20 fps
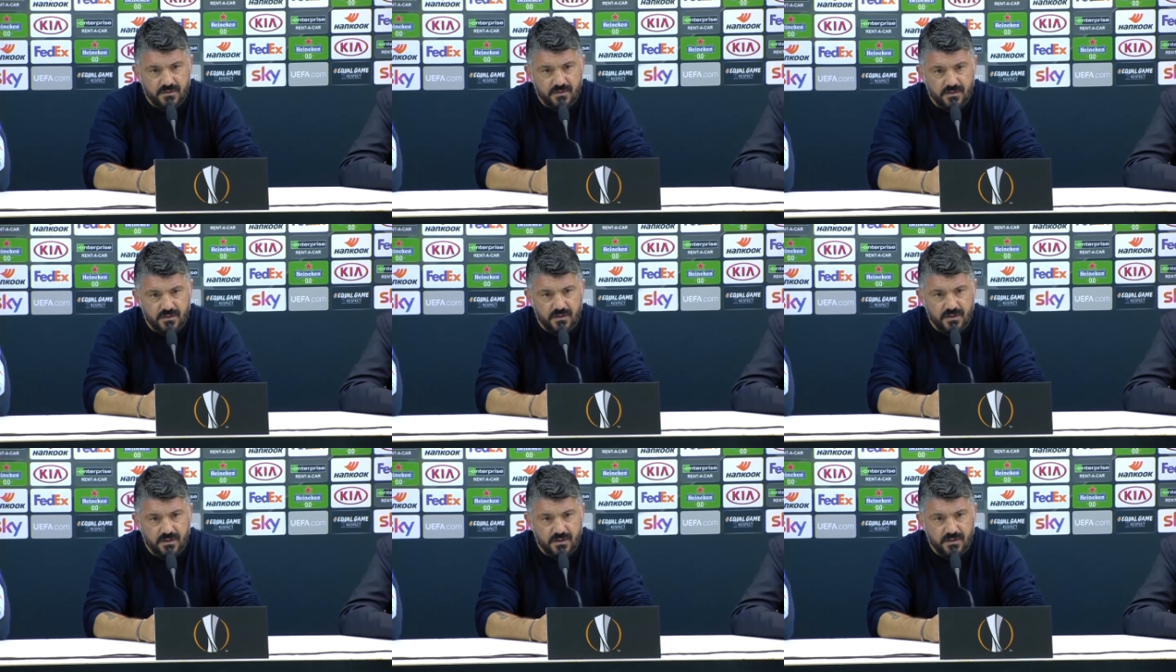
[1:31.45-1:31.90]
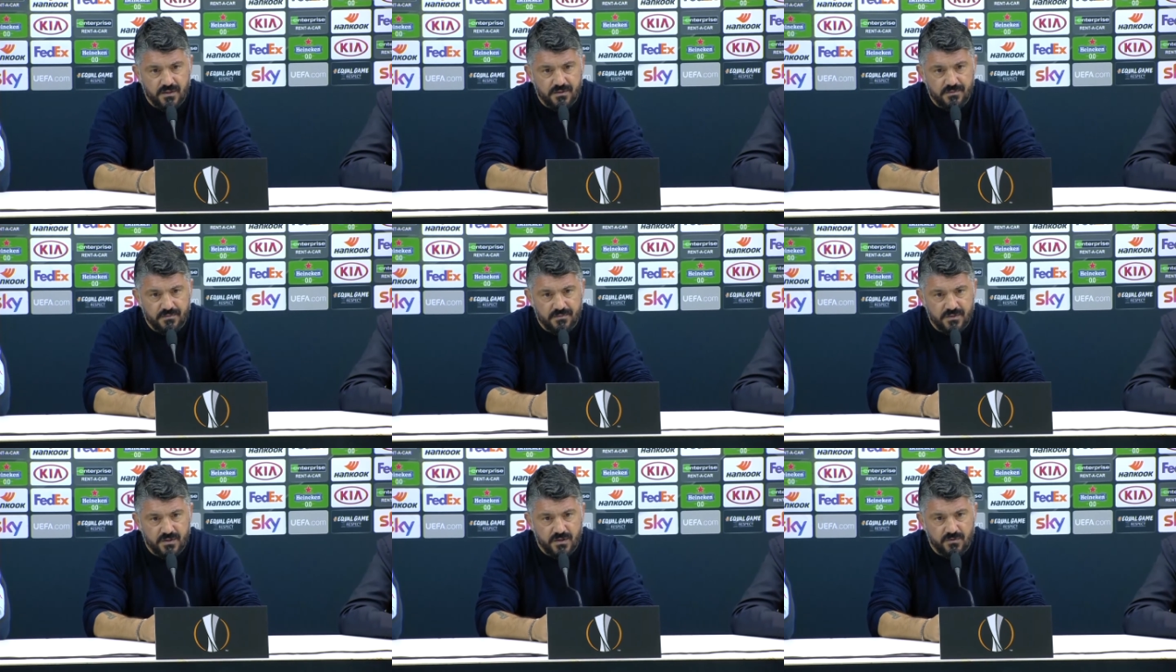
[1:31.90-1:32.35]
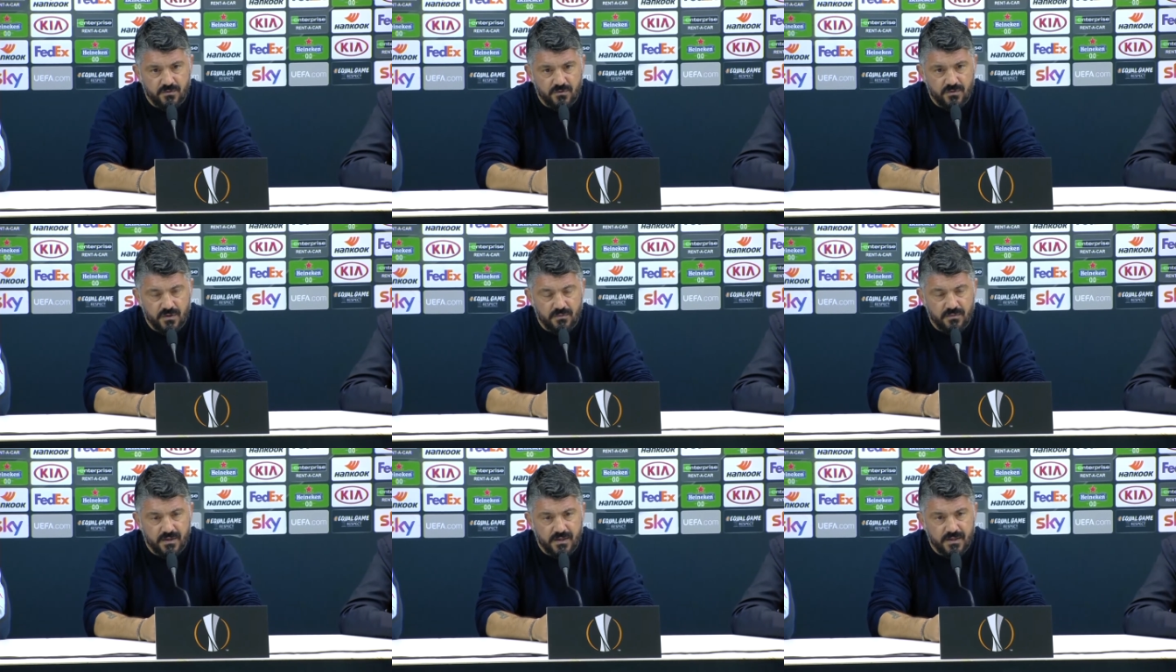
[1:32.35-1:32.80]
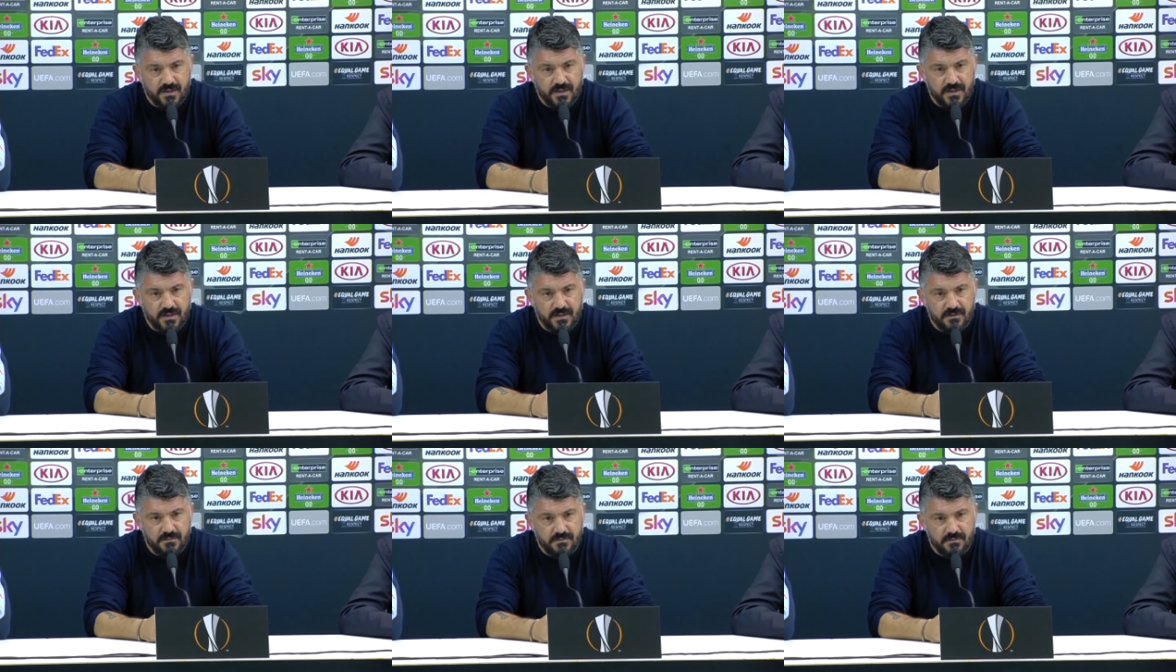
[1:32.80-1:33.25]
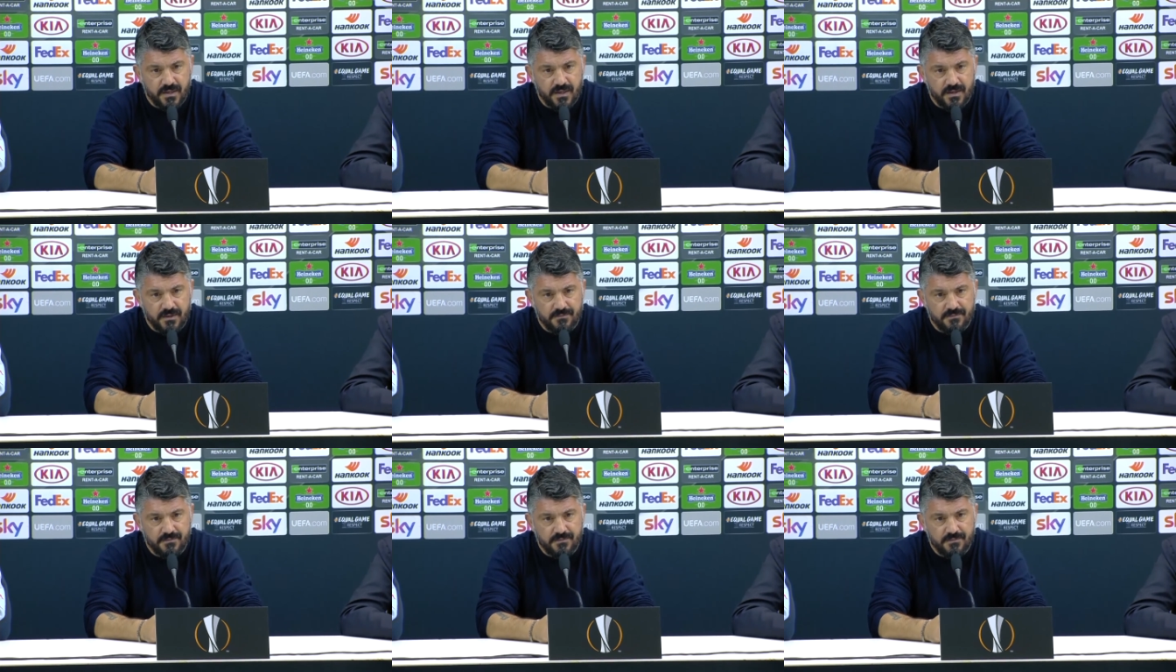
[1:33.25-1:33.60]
di ieri ci è venuta a mancare, ma